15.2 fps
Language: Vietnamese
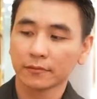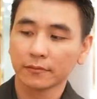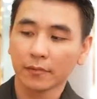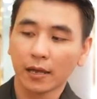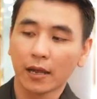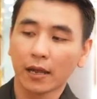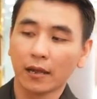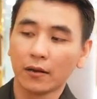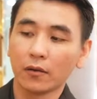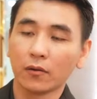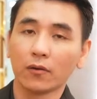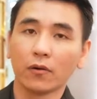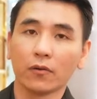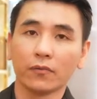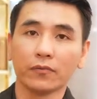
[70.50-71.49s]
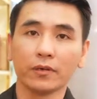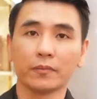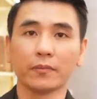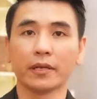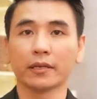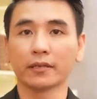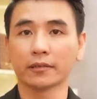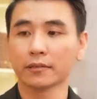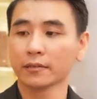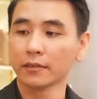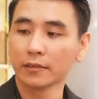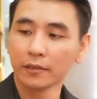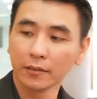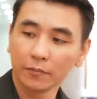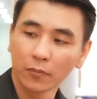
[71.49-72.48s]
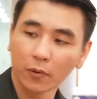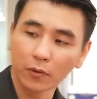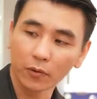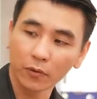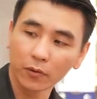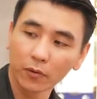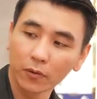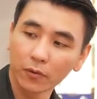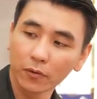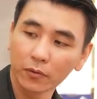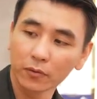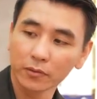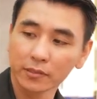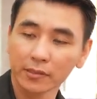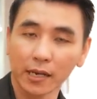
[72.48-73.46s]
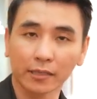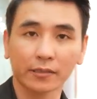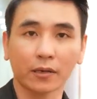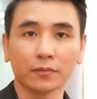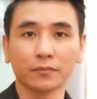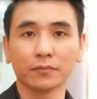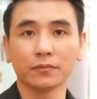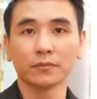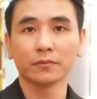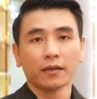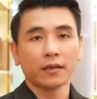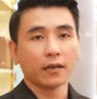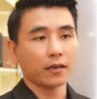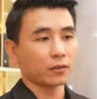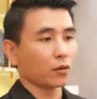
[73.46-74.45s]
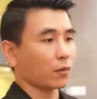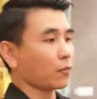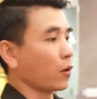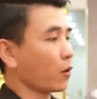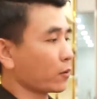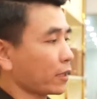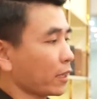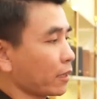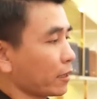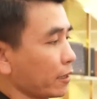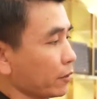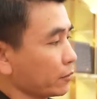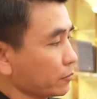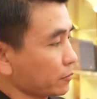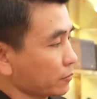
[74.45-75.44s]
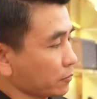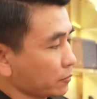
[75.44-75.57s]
và logo vương miện một logo sang trọng à, toàn bộ chất liệu